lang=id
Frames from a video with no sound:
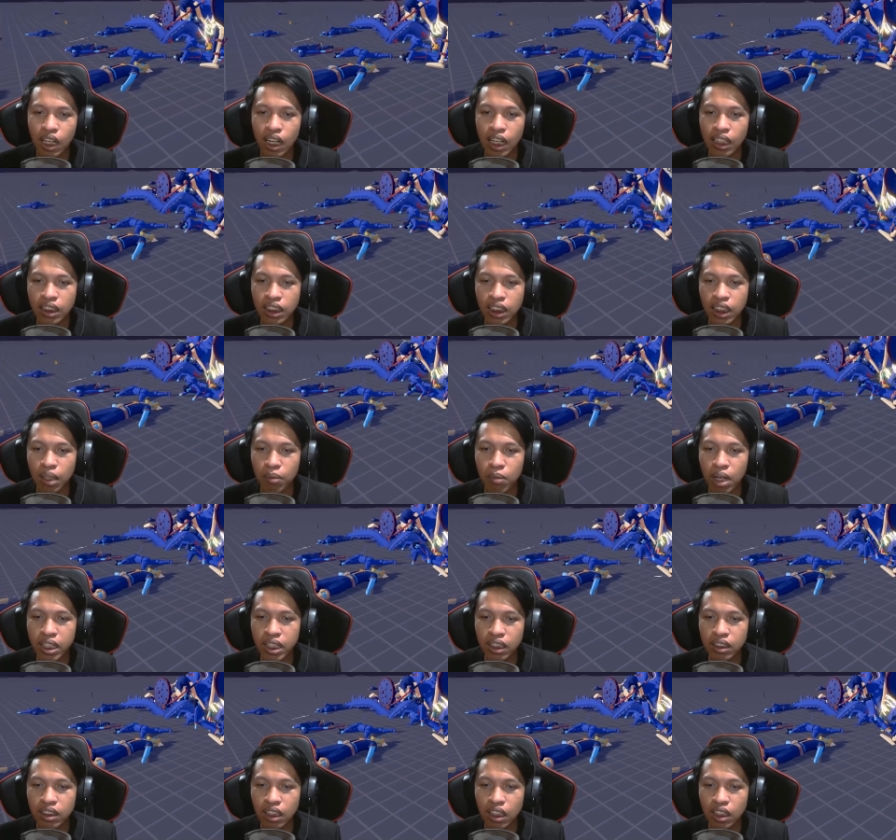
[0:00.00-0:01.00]
Kasihan
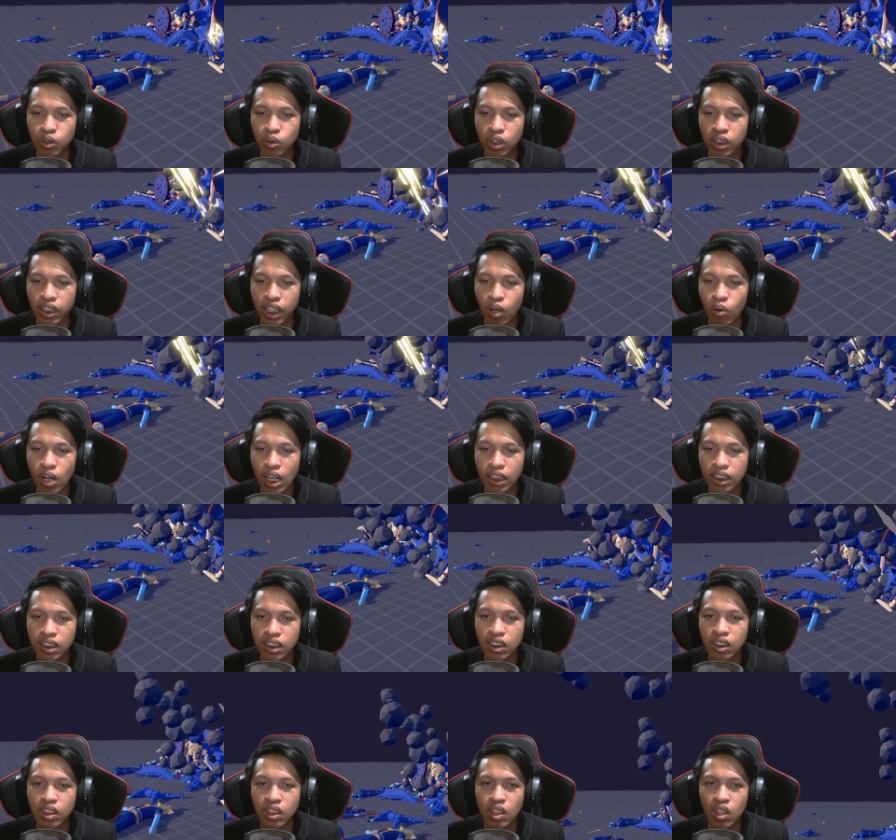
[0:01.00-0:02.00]
banyak sekali yang sudah
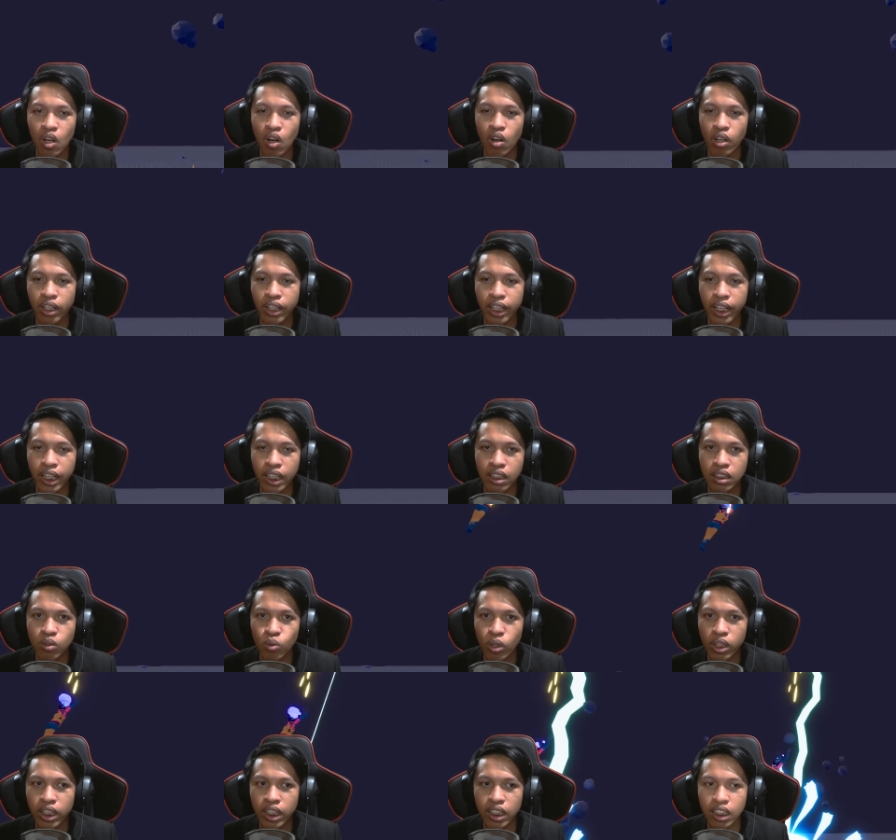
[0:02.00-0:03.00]
tewas. Oke,
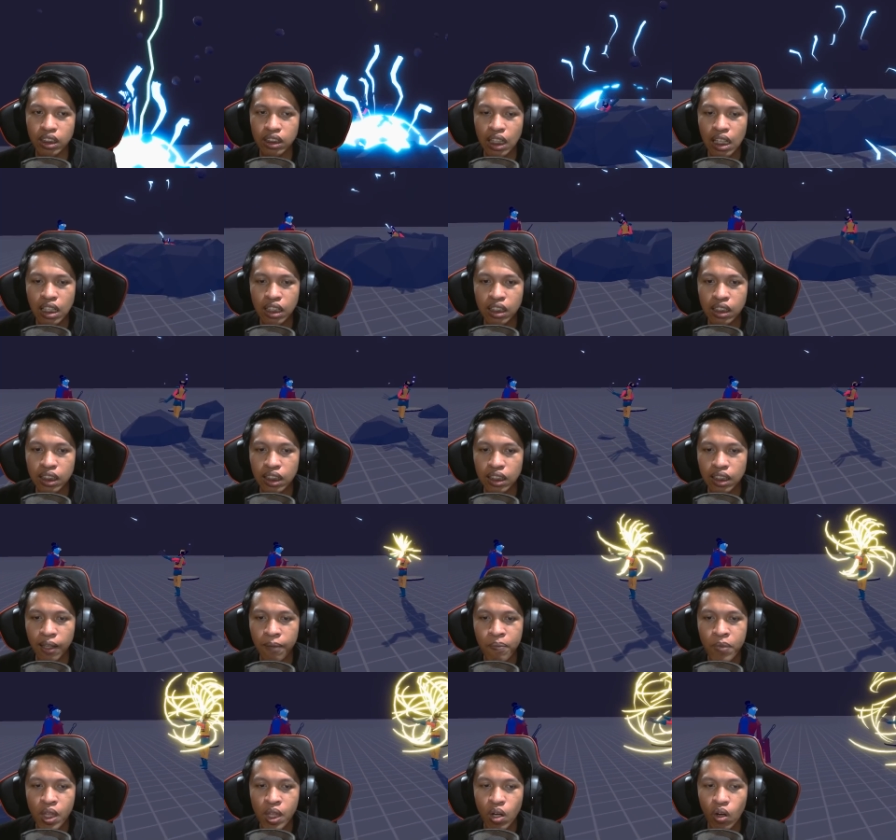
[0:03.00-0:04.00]
wah GG sekali ternyata.
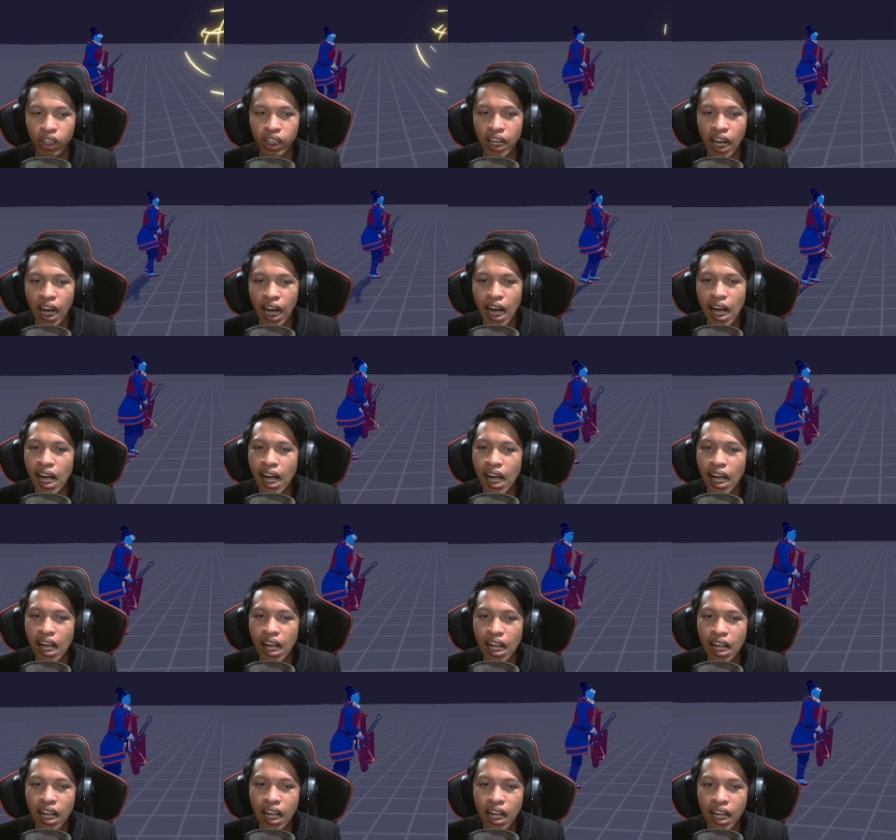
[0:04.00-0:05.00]
Oke,
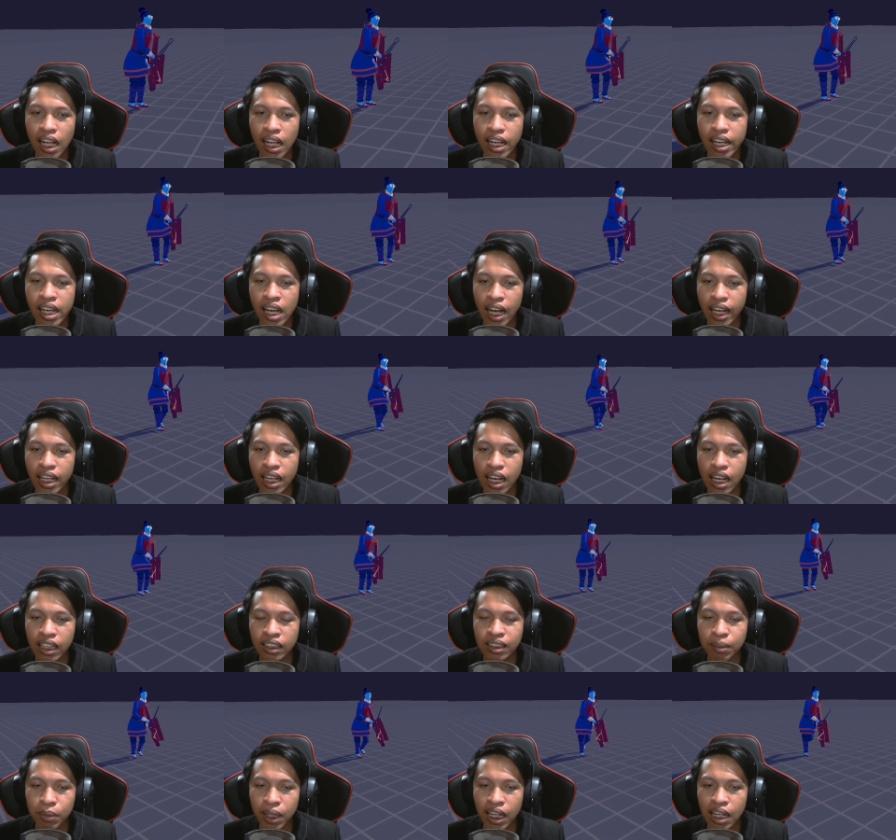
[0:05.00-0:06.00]
hai, hai, hai.
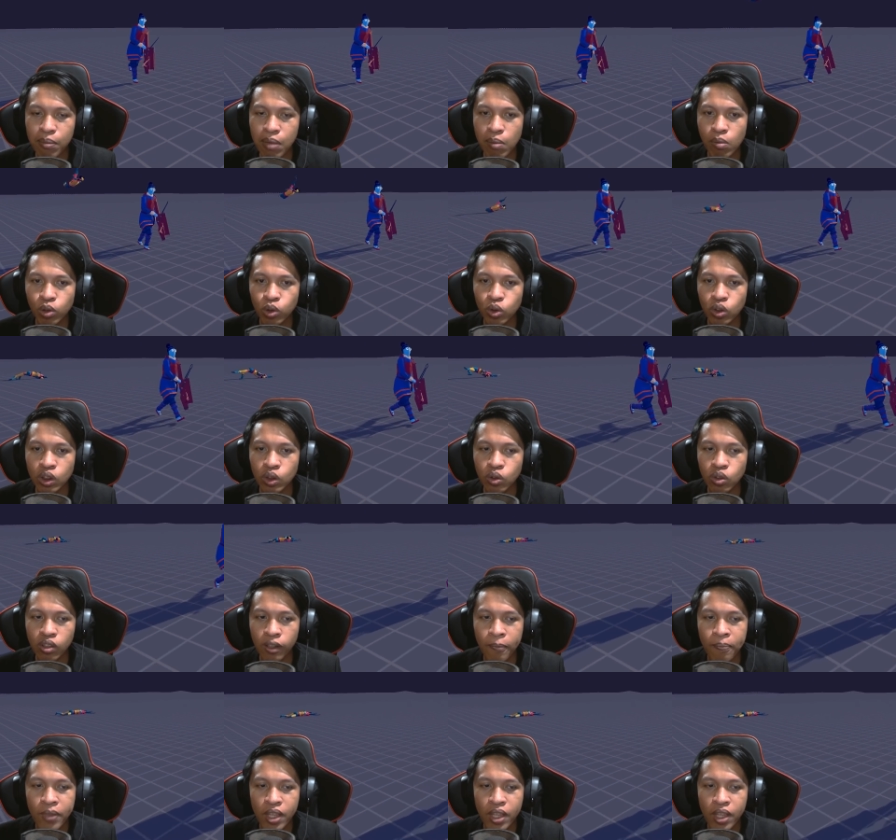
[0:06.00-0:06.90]
Siapa namamu, Cukunu?